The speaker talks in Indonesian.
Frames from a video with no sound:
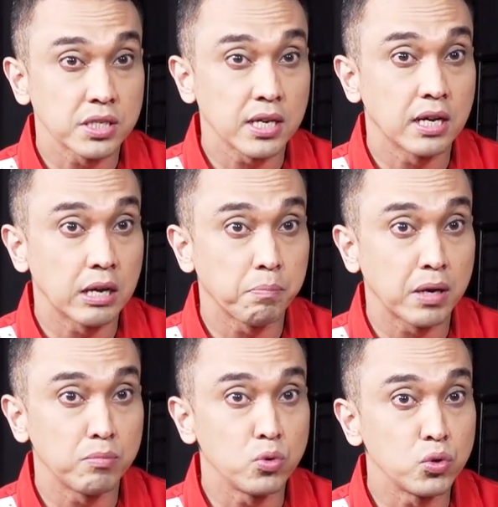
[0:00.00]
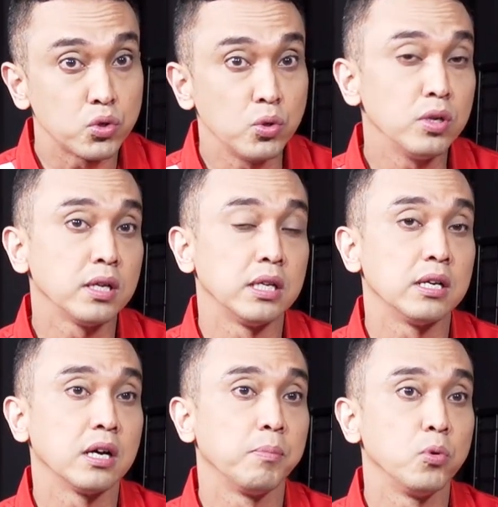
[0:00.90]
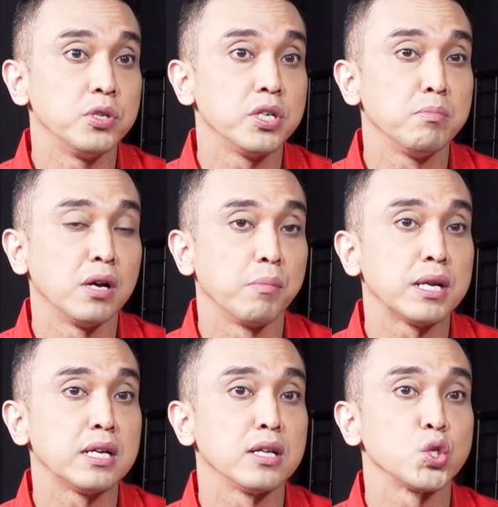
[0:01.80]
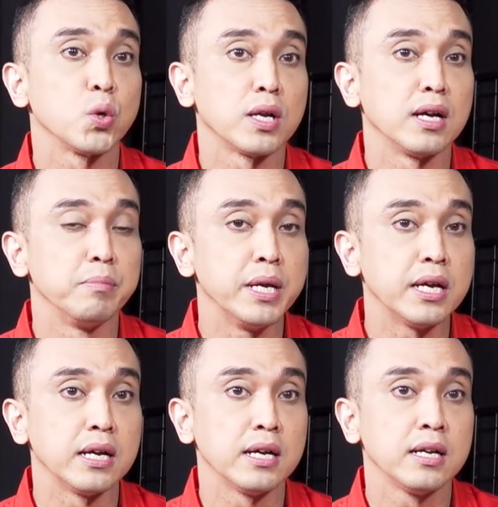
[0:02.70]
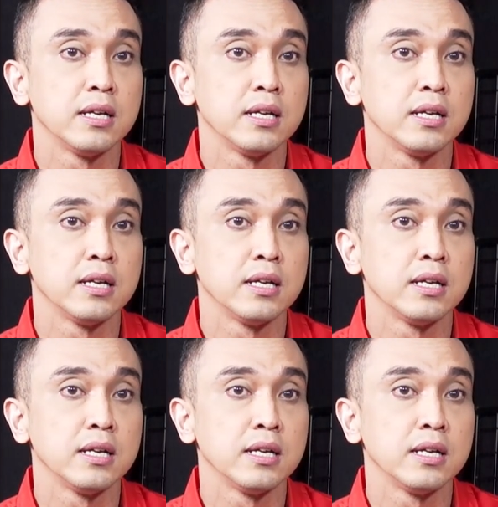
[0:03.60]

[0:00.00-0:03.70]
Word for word: harapan muncul ketika kepolisian mengamankan seorang ABK